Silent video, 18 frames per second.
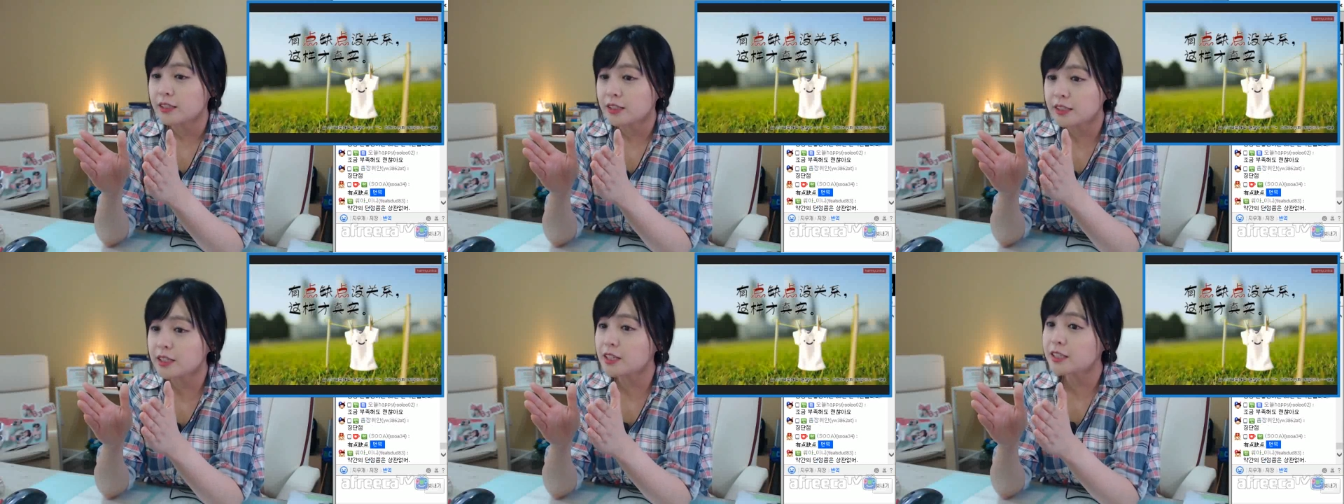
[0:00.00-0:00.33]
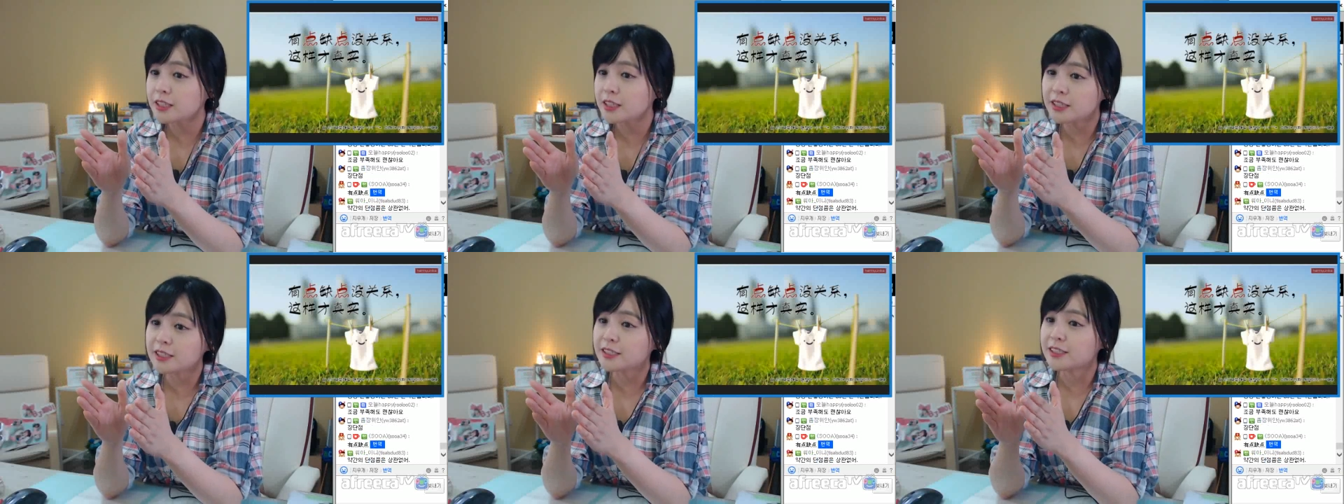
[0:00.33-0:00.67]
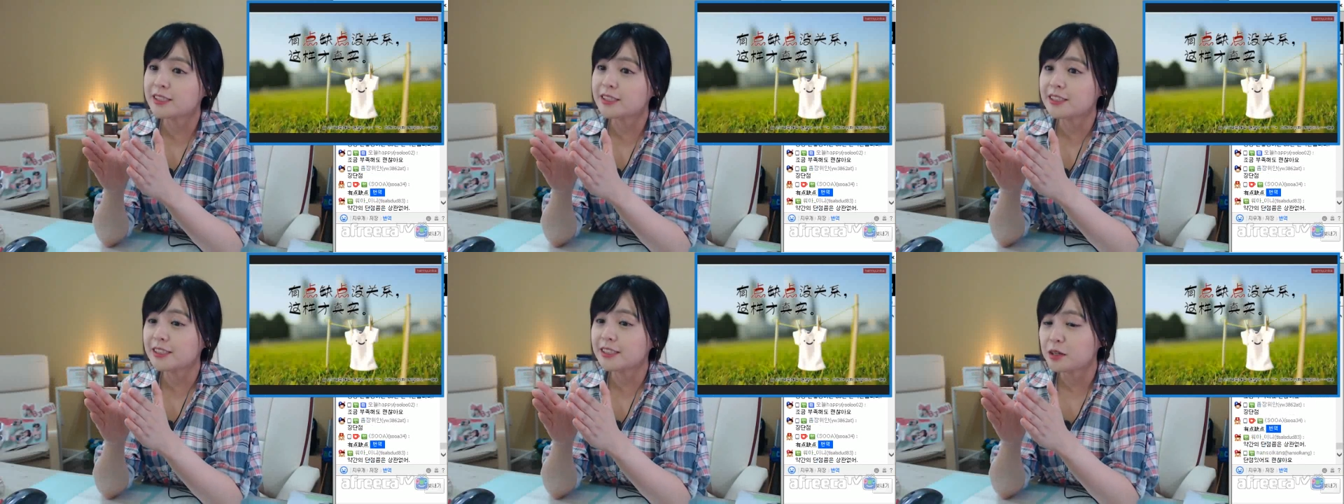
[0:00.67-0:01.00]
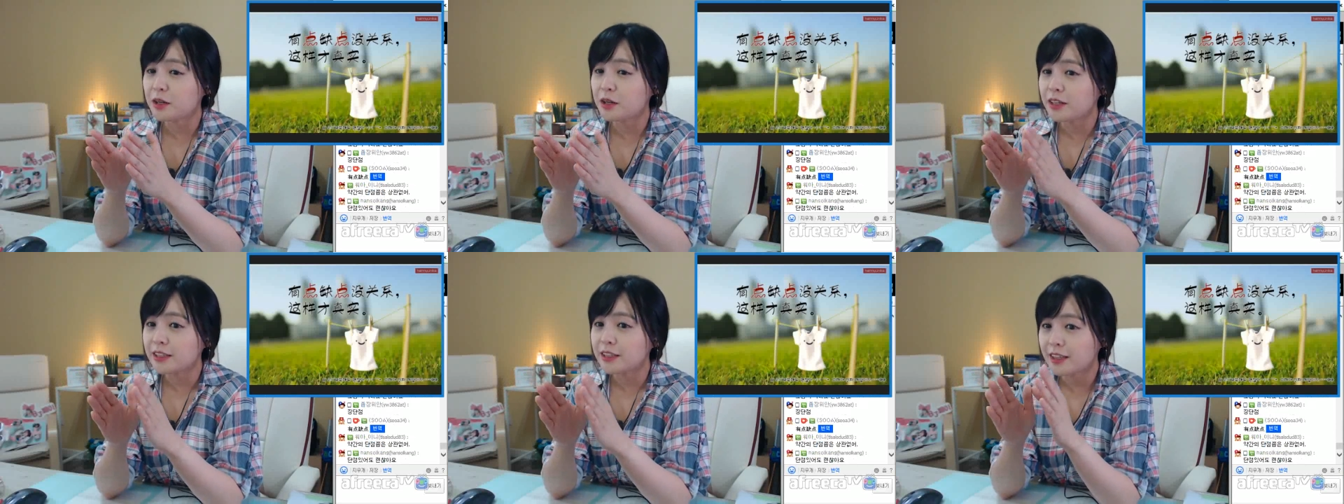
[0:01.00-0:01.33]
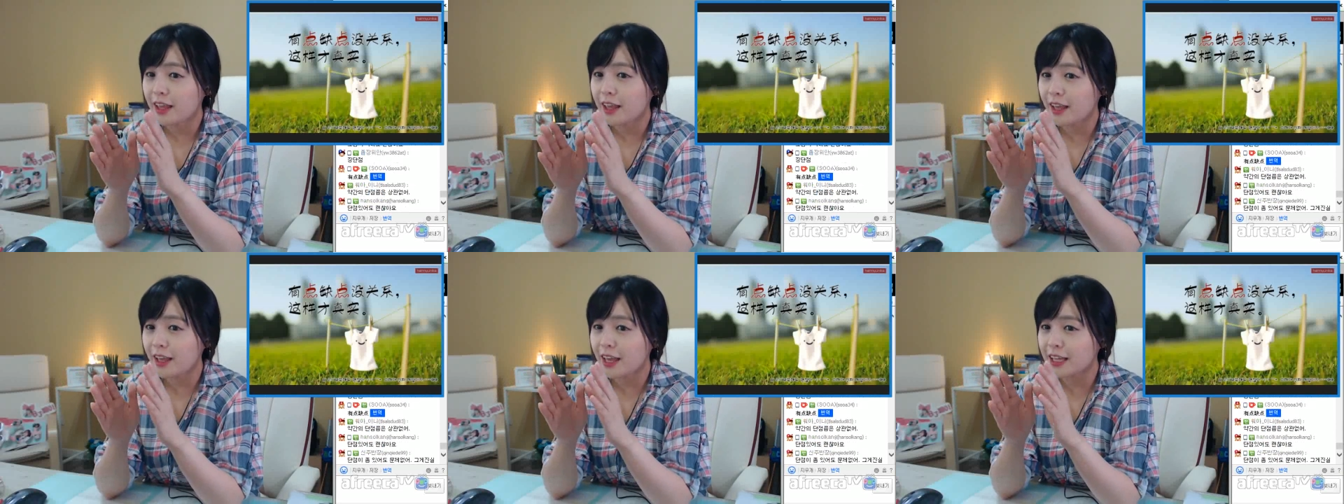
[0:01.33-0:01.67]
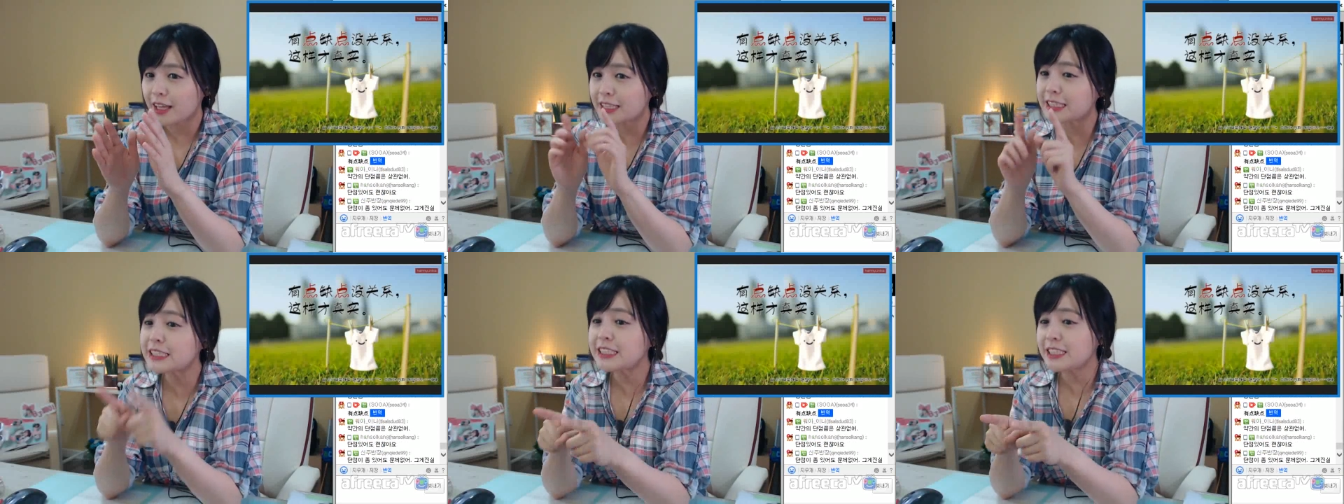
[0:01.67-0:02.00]
真实 되게
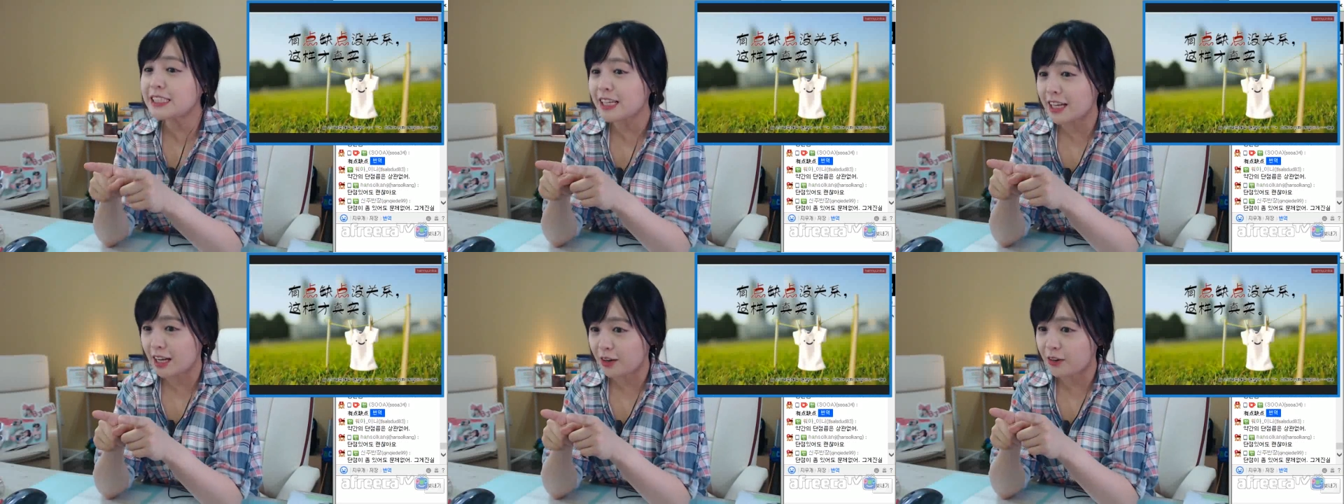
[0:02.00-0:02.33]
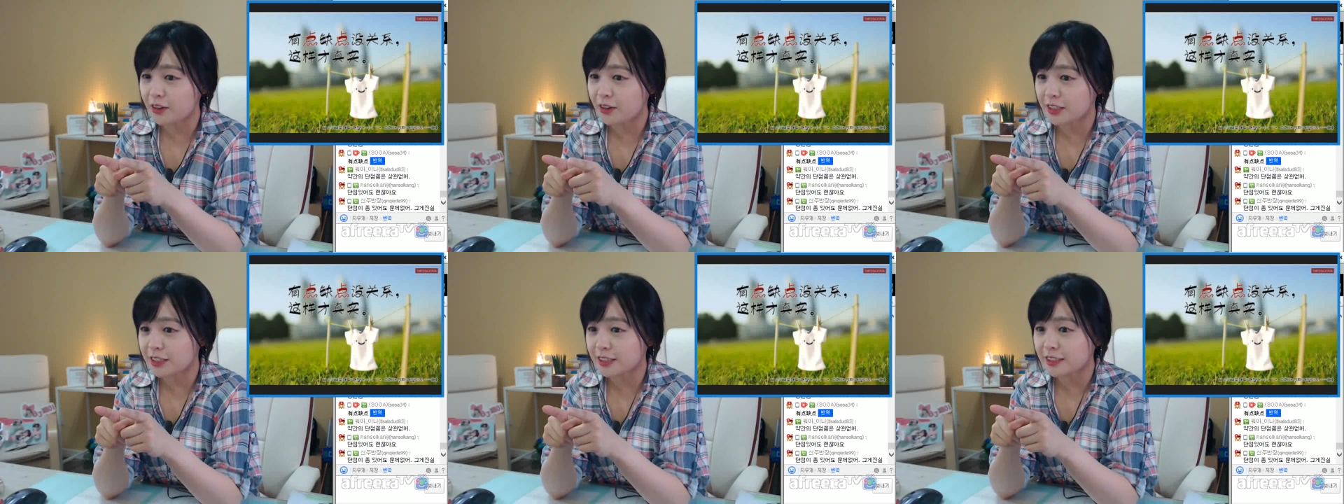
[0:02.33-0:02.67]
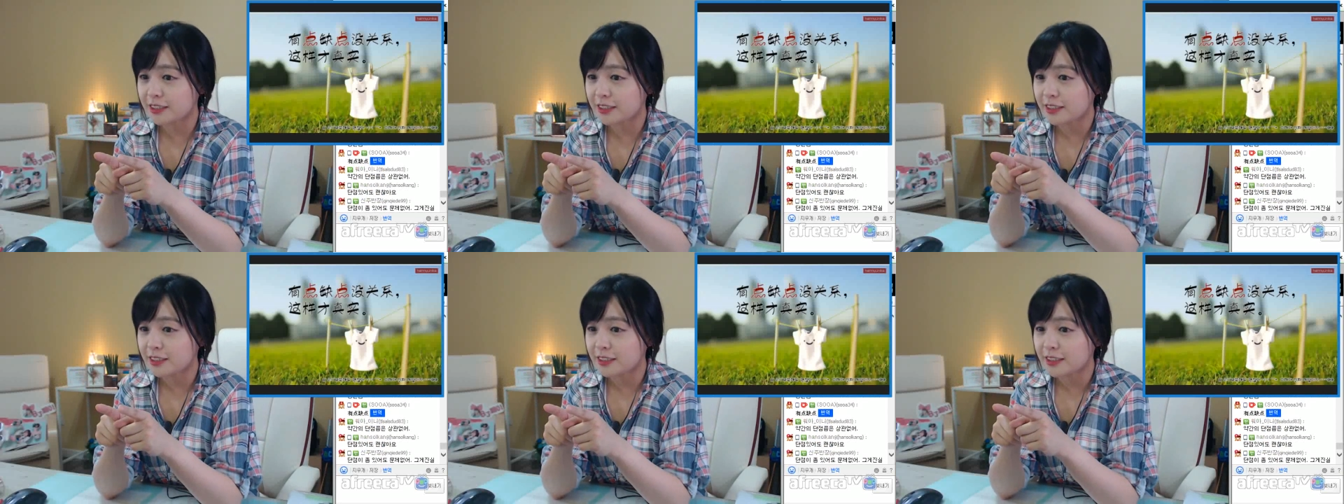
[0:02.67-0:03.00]
진짜 같거든.